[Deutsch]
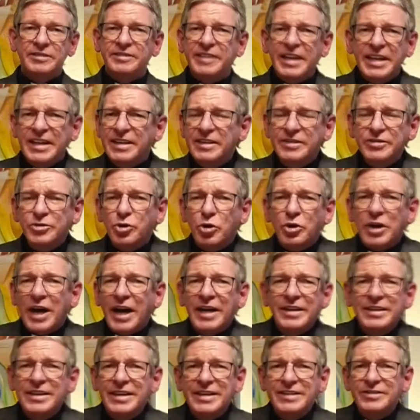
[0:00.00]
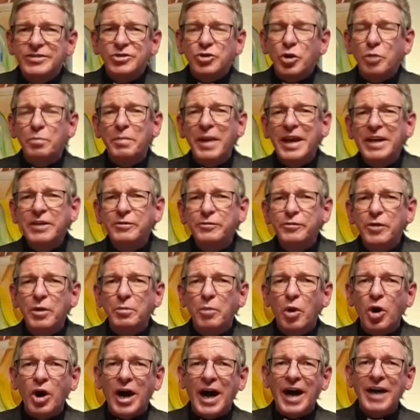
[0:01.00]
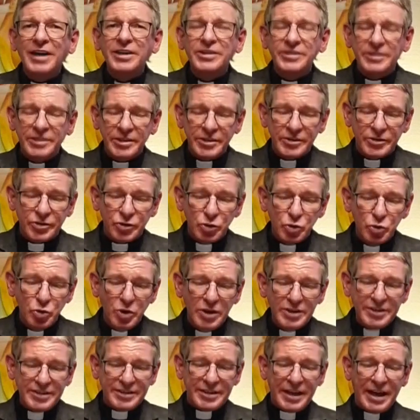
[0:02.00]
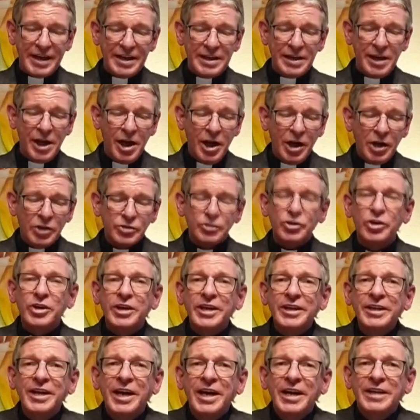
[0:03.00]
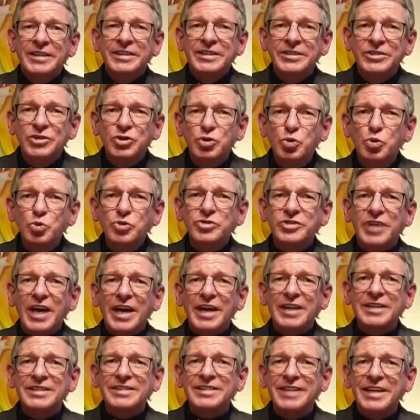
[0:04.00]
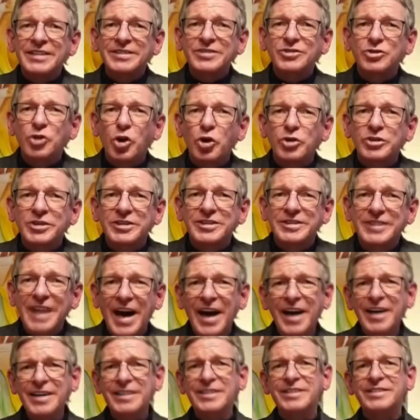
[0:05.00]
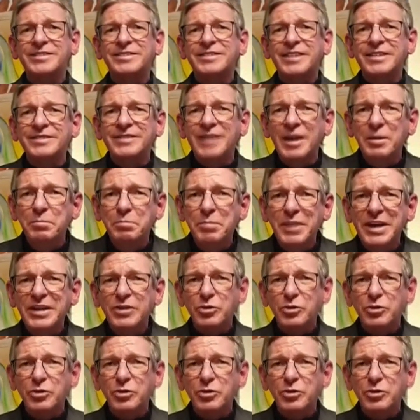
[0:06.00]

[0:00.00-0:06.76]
Segen ist doch kein Instrument für moralisches Urteil, sondern die Zusage, dass Gott da ist, dass er